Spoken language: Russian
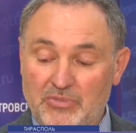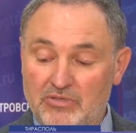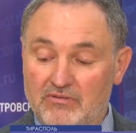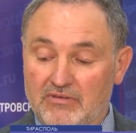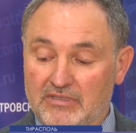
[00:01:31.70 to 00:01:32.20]

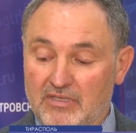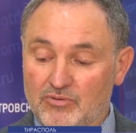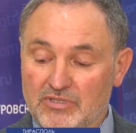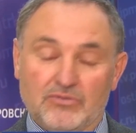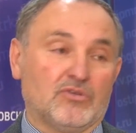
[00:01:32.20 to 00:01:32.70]
первый квартал
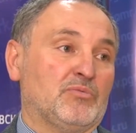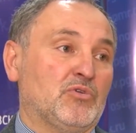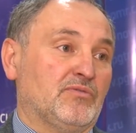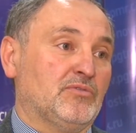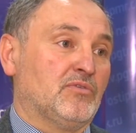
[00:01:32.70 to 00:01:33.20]
уже 40
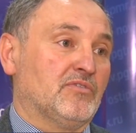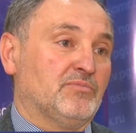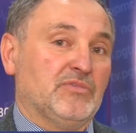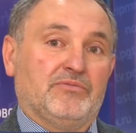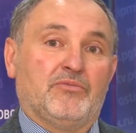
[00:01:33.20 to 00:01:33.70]
миллионов долларов
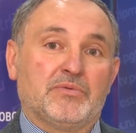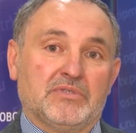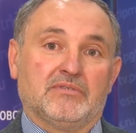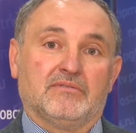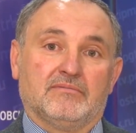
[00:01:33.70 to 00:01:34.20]
мы, в
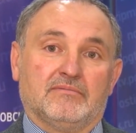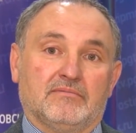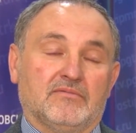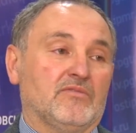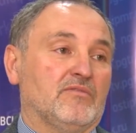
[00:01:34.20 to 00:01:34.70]
общем-то,
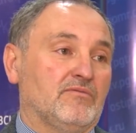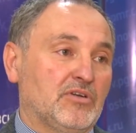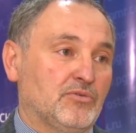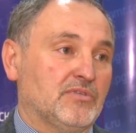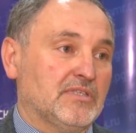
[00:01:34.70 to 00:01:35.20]

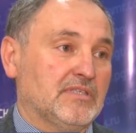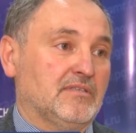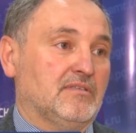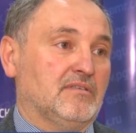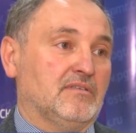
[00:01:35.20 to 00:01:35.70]
валютных,
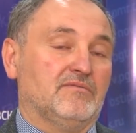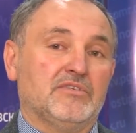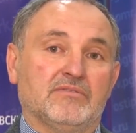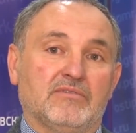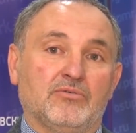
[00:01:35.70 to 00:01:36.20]
в
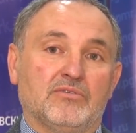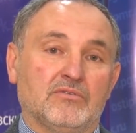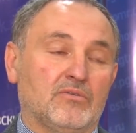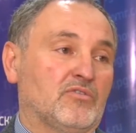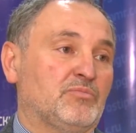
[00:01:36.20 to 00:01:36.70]
виде валюты
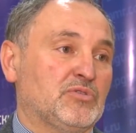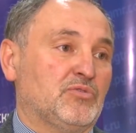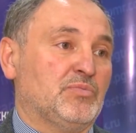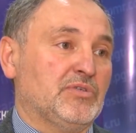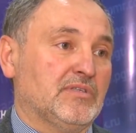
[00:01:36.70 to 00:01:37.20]
долларов
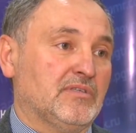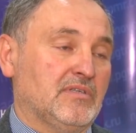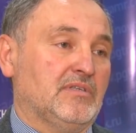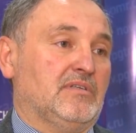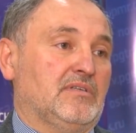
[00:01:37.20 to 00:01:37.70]
поступило
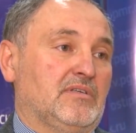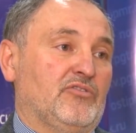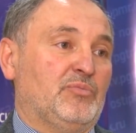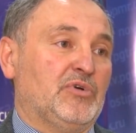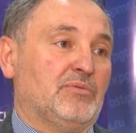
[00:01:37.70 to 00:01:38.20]

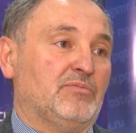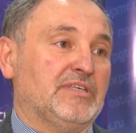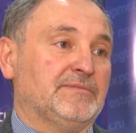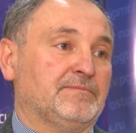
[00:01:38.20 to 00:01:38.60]
в ПРБ.